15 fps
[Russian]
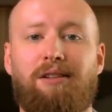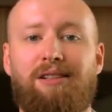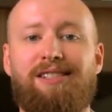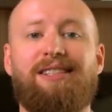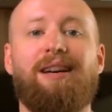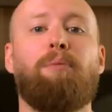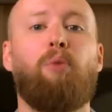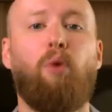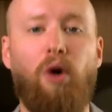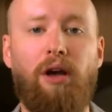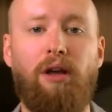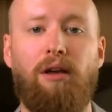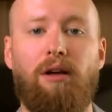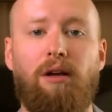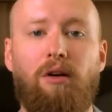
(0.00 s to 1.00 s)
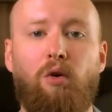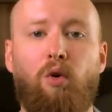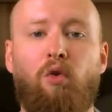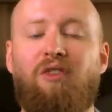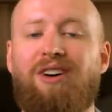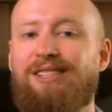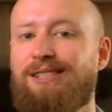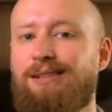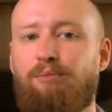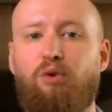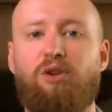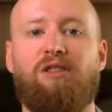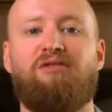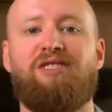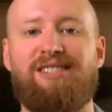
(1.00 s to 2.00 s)
с собой, у вас не
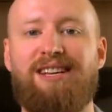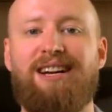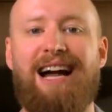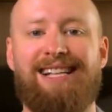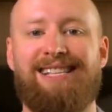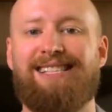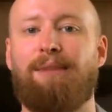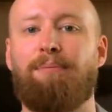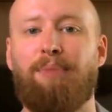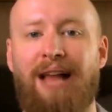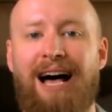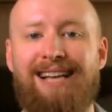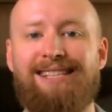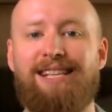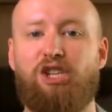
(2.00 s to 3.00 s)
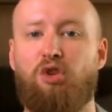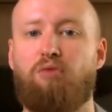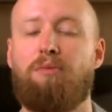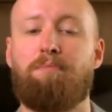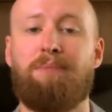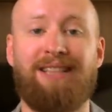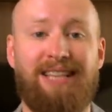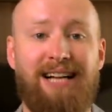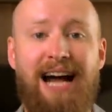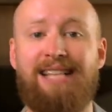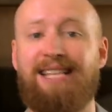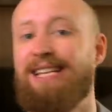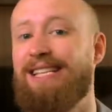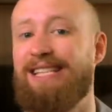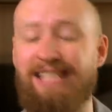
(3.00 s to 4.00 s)
будет возникать соблазна, чтобы
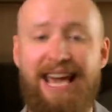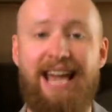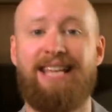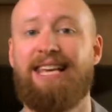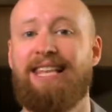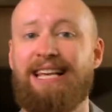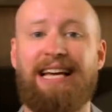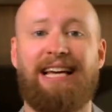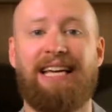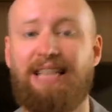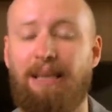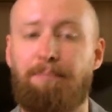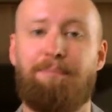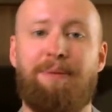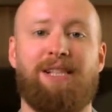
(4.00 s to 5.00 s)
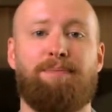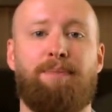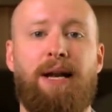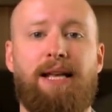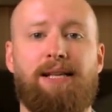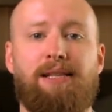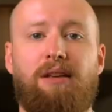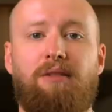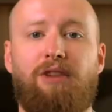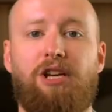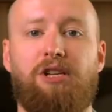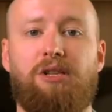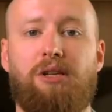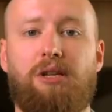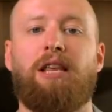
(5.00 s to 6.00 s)
потратить деньги на какие-то бесполезные
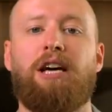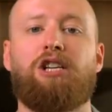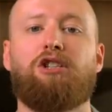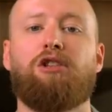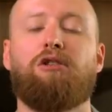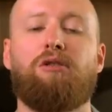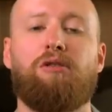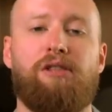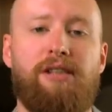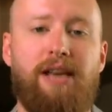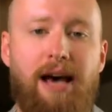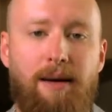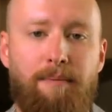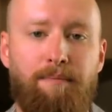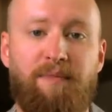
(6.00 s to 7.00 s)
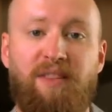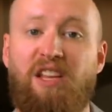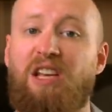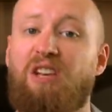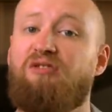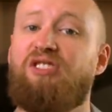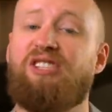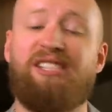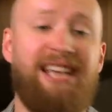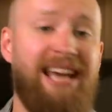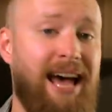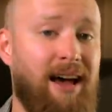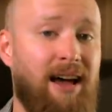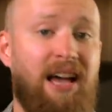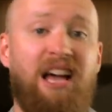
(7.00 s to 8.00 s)
вещи. Так что, друзья,
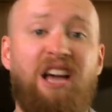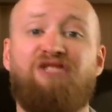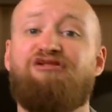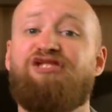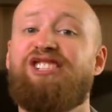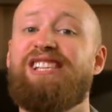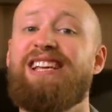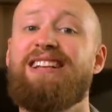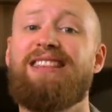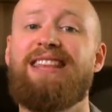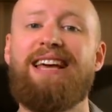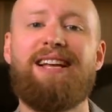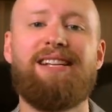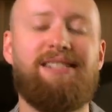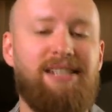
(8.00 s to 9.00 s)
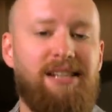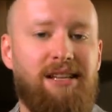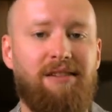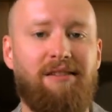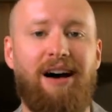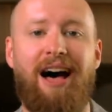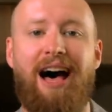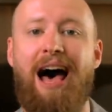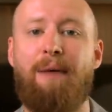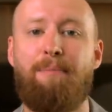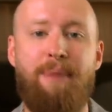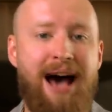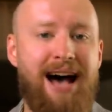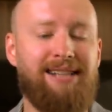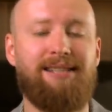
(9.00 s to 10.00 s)
все все до единого
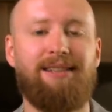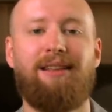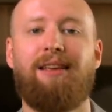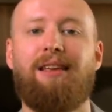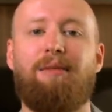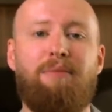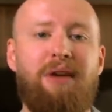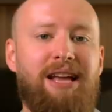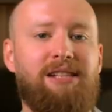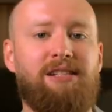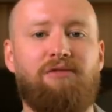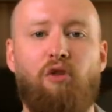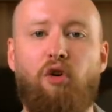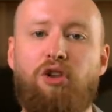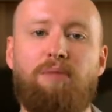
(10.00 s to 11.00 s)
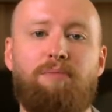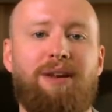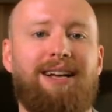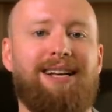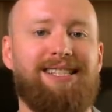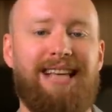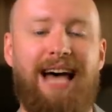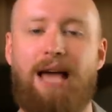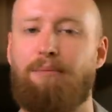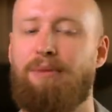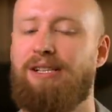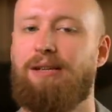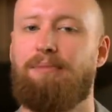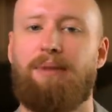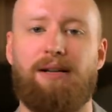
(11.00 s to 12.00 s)
обязаны иметь свой неприкасаемый
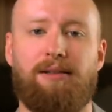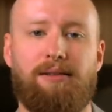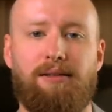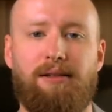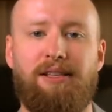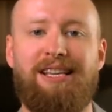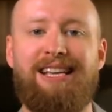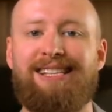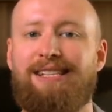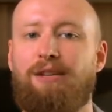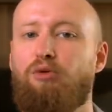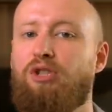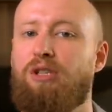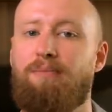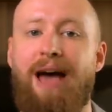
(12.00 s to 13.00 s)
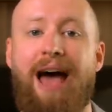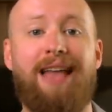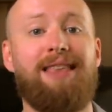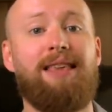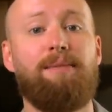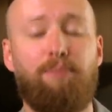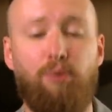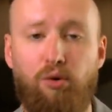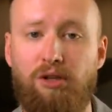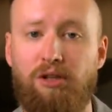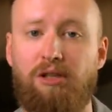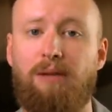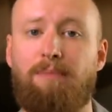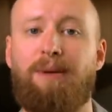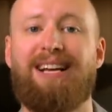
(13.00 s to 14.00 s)
запас. Если у тебя не будет
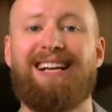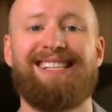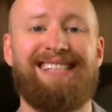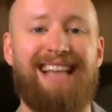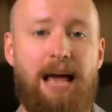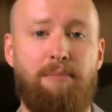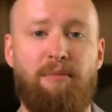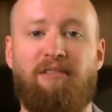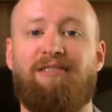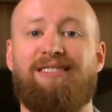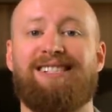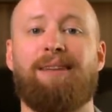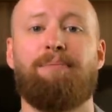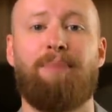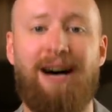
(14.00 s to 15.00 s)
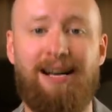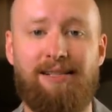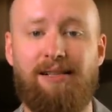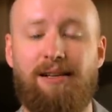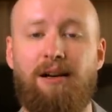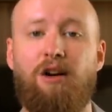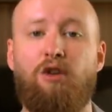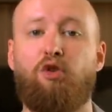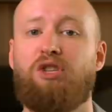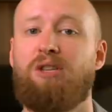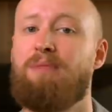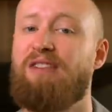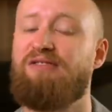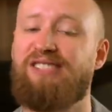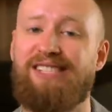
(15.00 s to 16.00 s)
неприкасаемого запаса, у
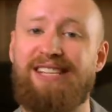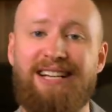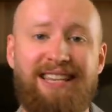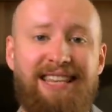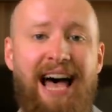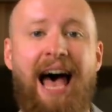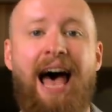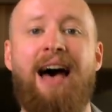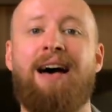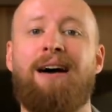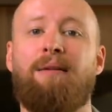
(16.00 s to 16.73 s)
тебя всегда